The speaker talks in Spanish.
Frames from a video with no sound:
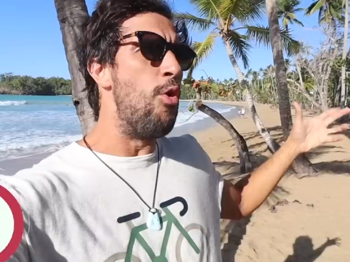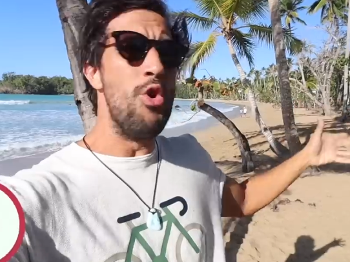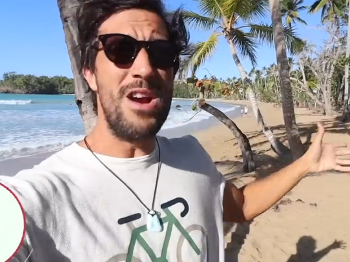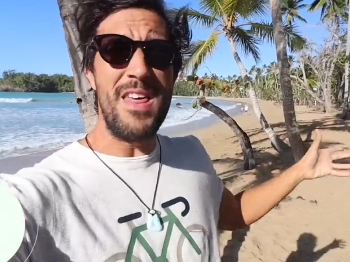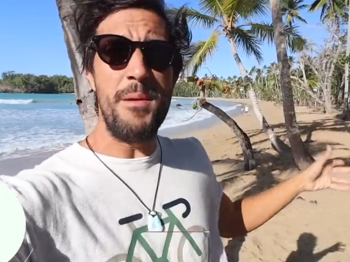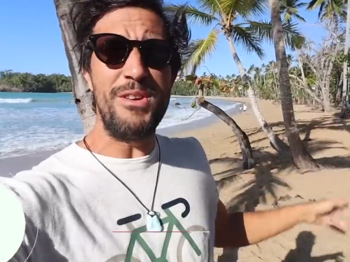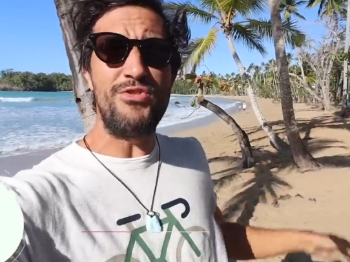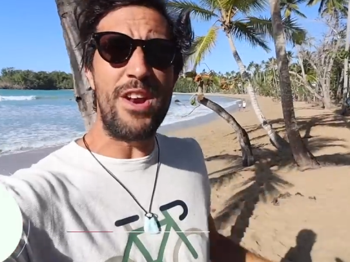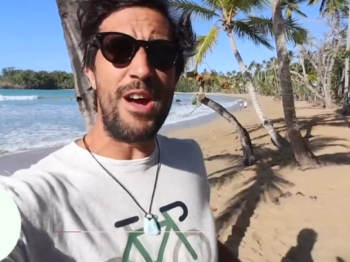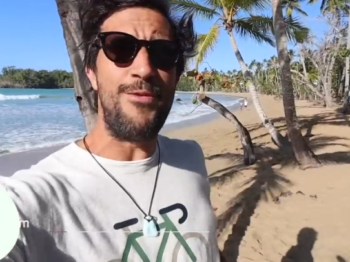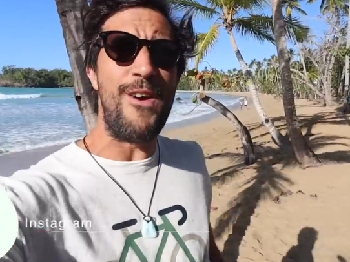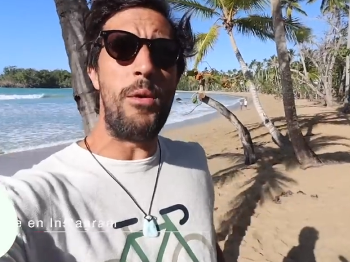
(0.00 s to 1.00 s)
Una de mis
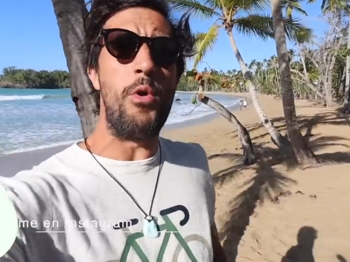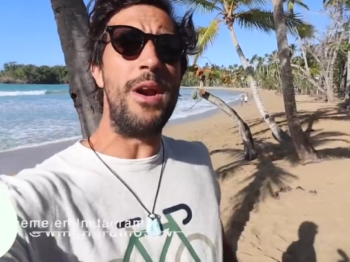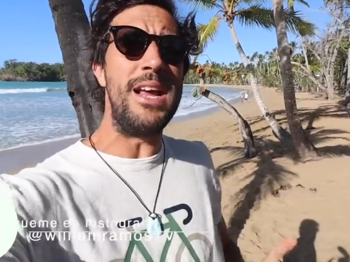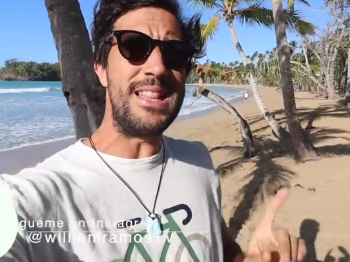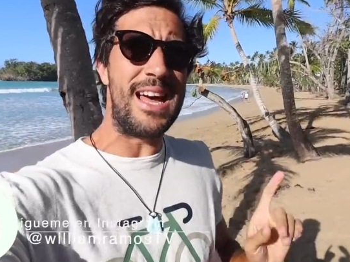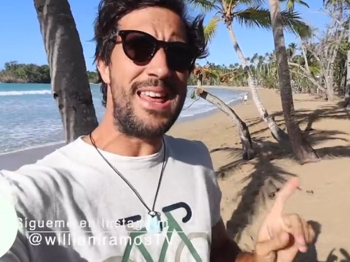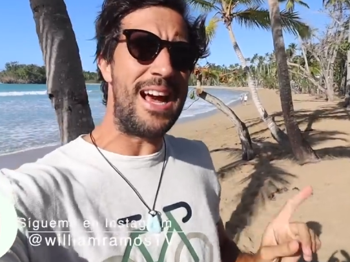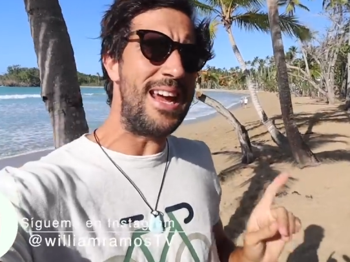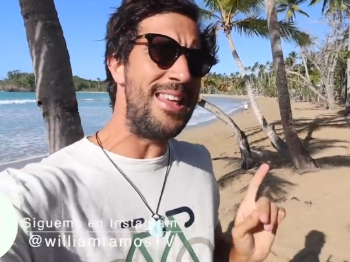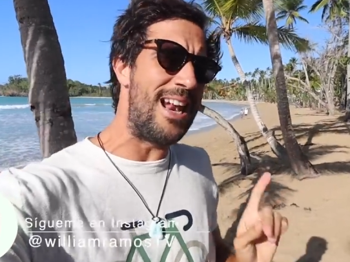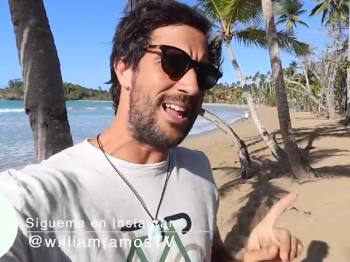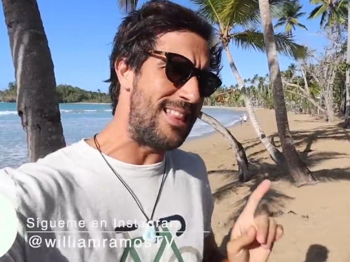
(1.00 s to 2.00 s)
zonas favoritas de
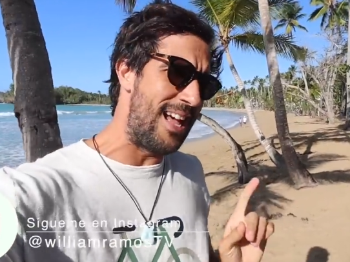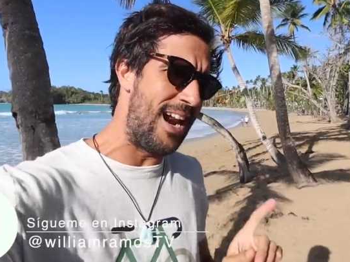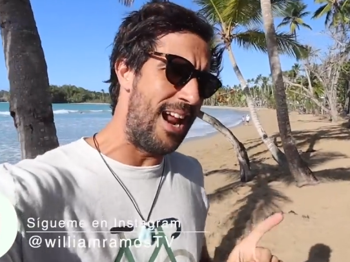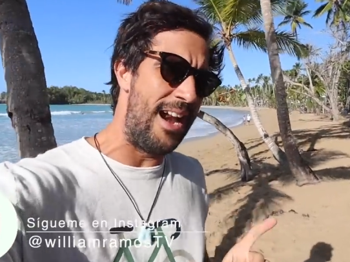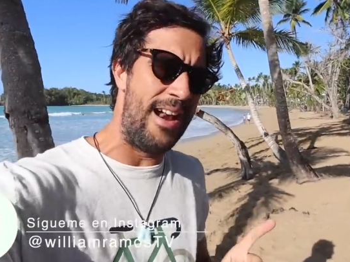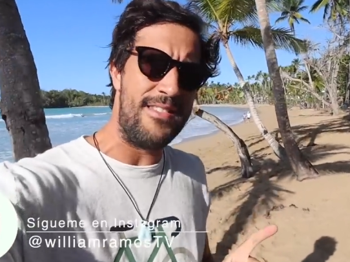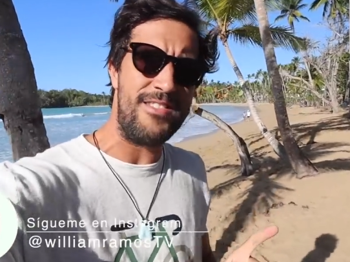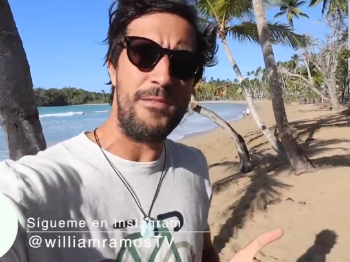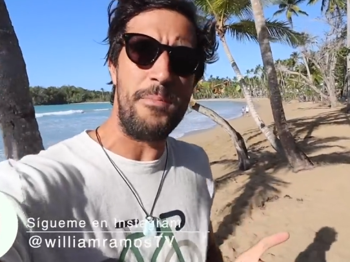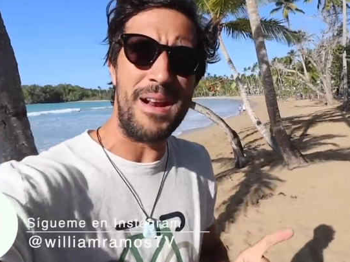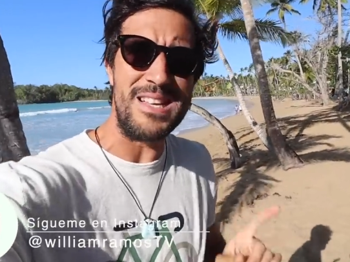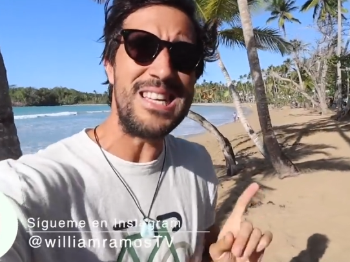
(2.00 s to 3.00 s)
aquí de las terrenas,
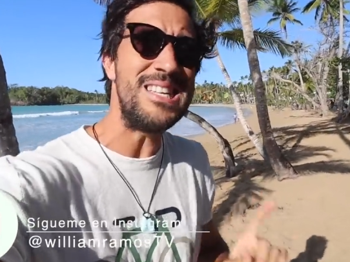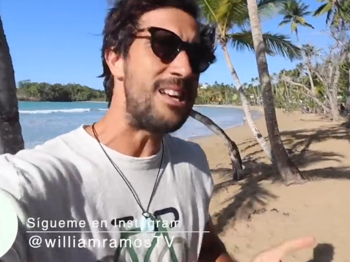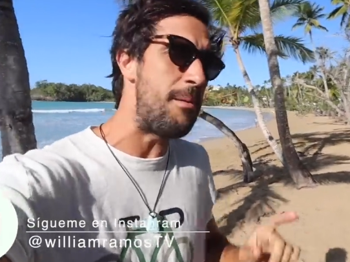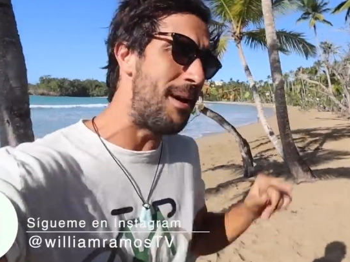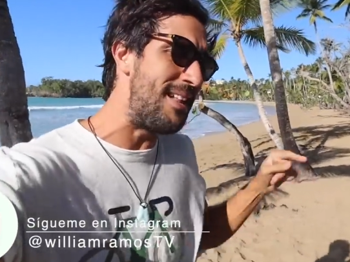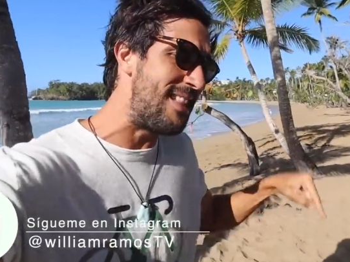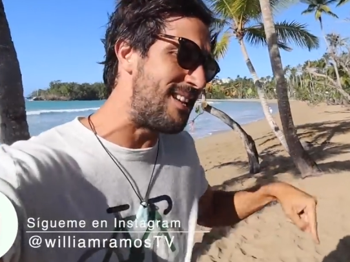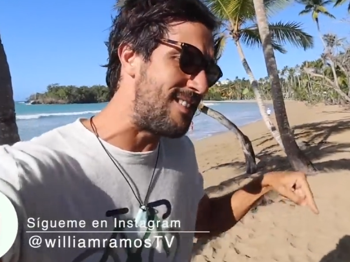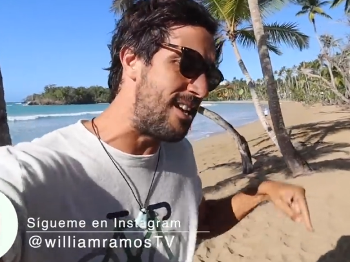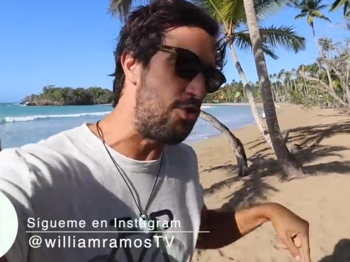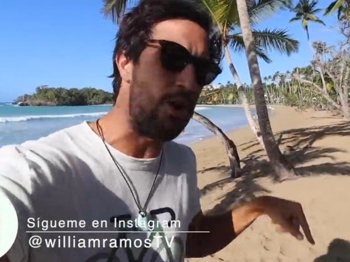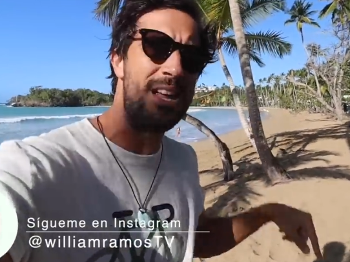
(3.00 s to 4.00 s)
precisamente
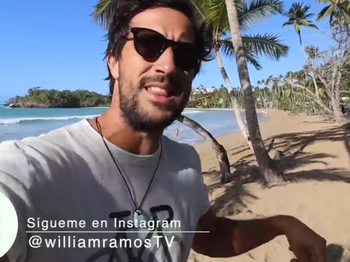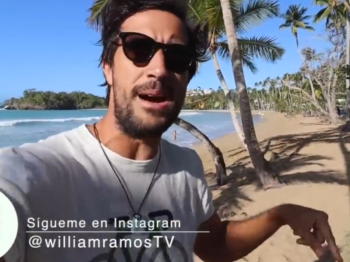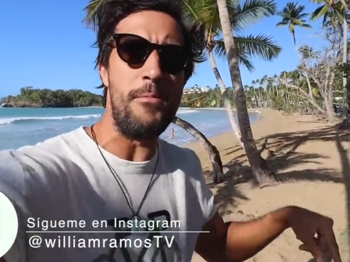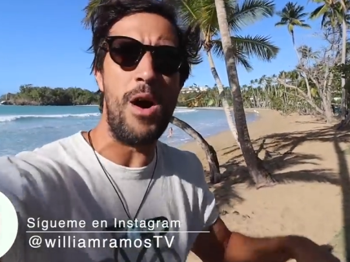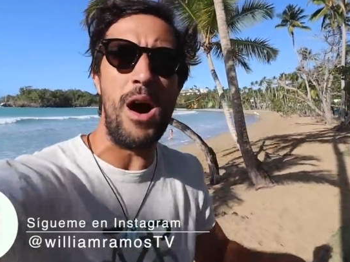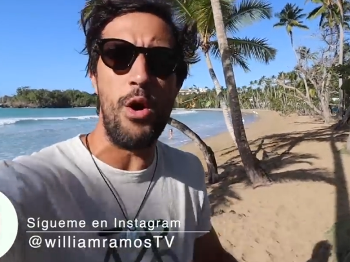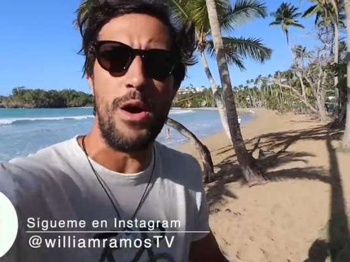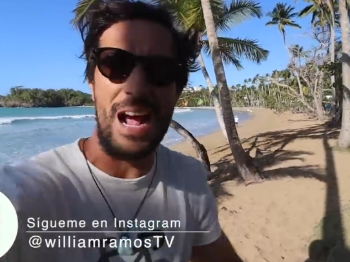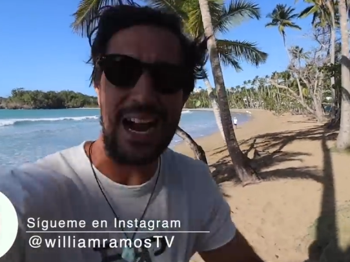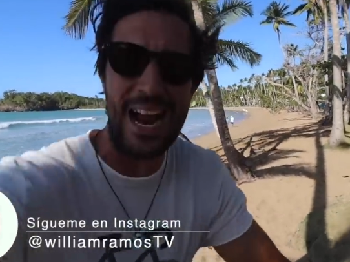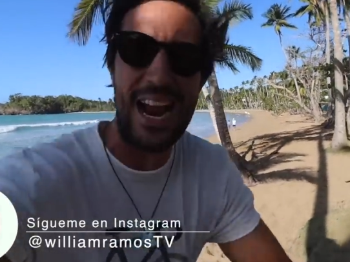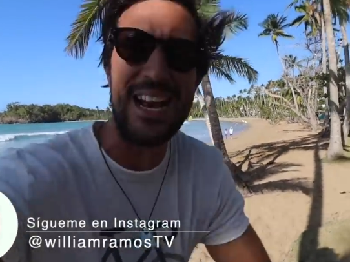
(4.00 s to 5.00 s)
es esto que estamos
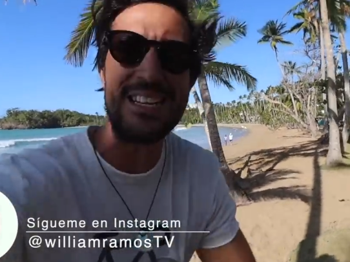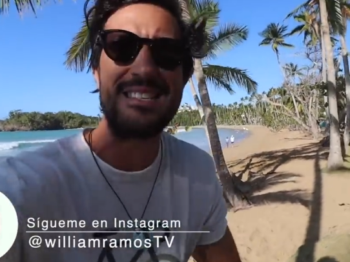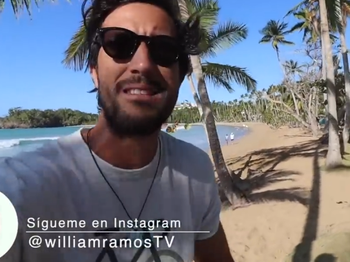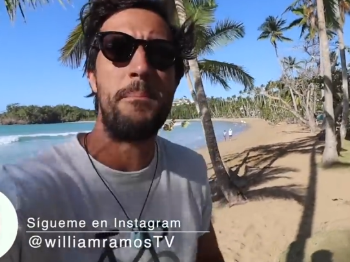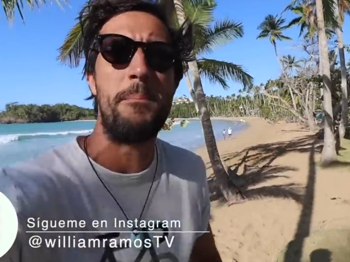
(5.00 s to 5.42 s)
ahora, que es